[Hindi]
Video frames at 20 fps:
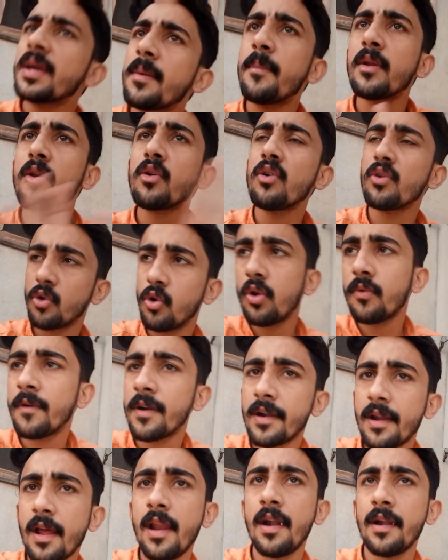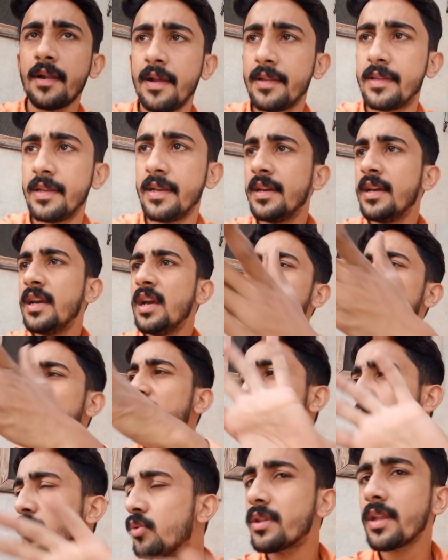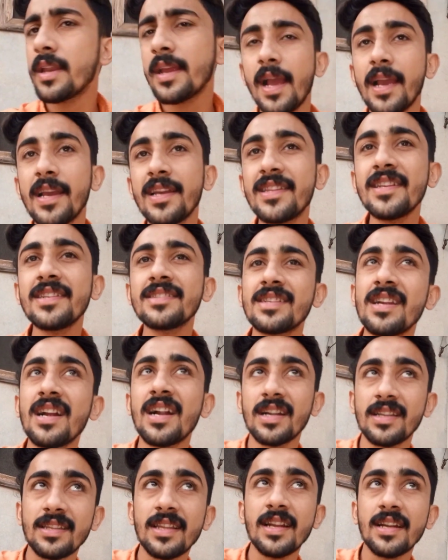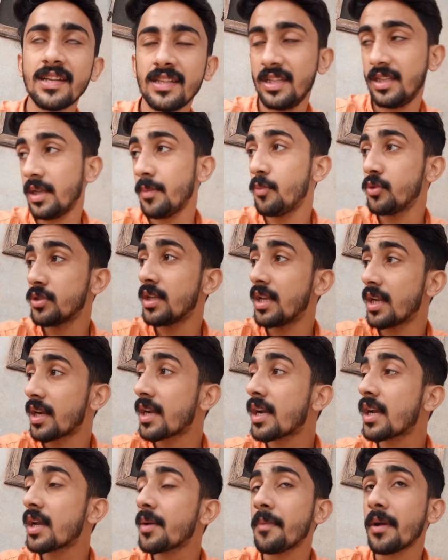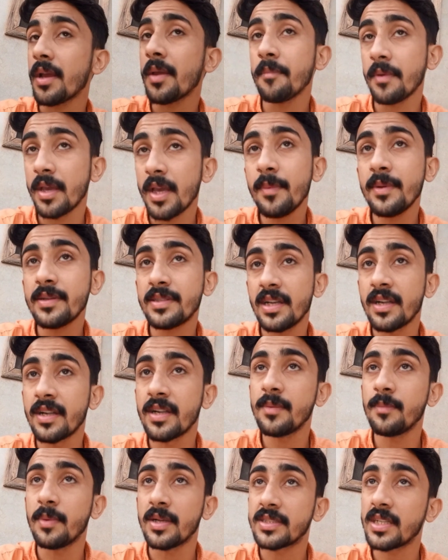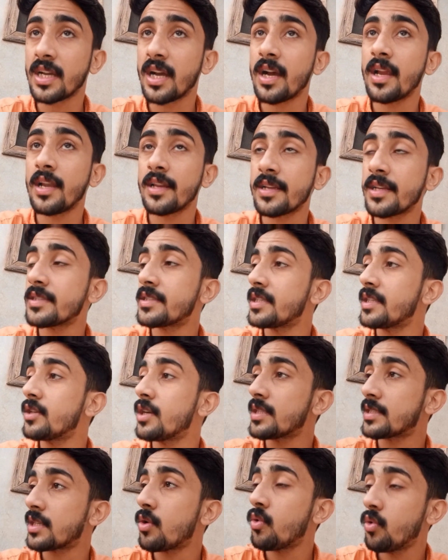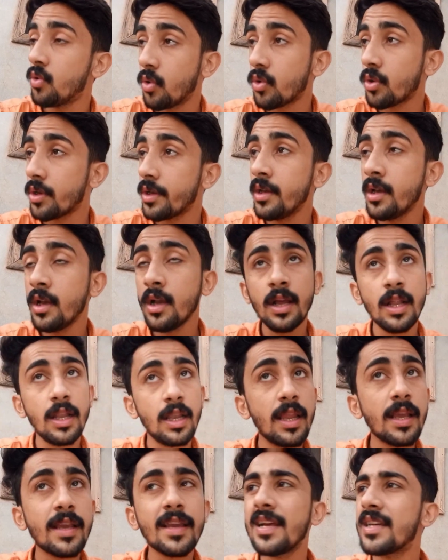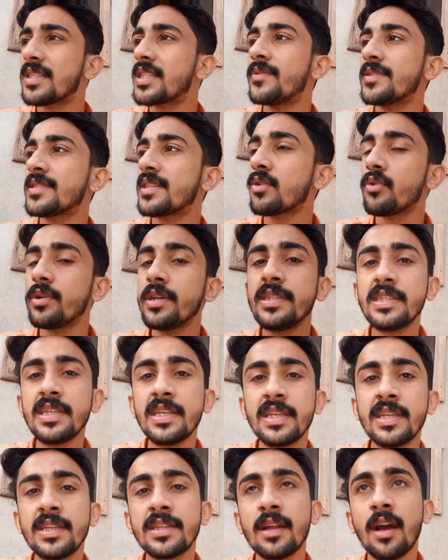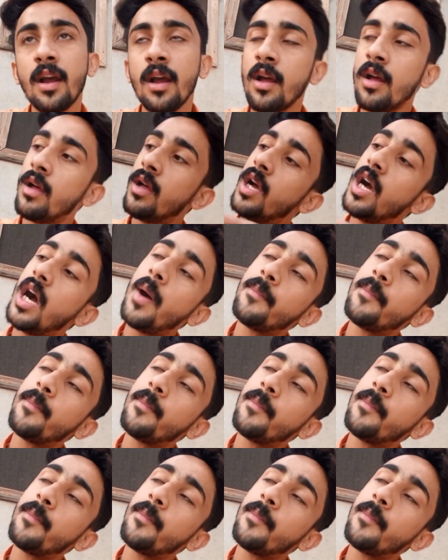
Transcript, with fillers: नॉन फर्टाइल अंडे थे एक कबूतरी आई थी इसने आते अंडे देते मुझे लगा कि भाई मैं भी इसने बच्चा इनके सीन ऐसा हो गई लेकिन ऐसा वैसा कोई सीन नहीं था हमने अंडे